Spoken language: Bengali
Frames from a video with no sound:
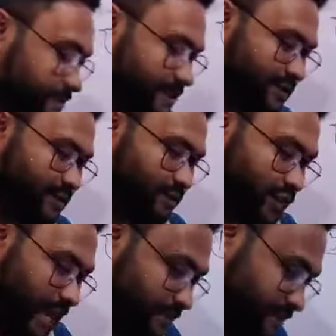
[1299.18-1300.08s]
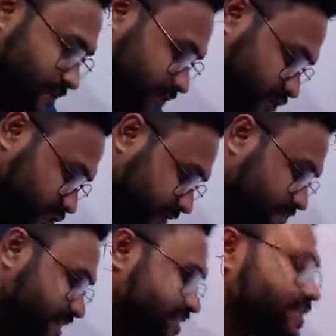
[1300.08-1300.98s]
টাইপ নাম্বার ফোর টাইপ নাম্বার ফোর
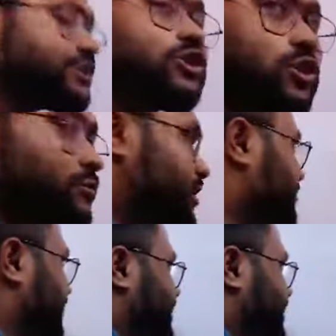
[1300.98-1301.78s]
হচ্ছে মিশ্রিত দ্রবণের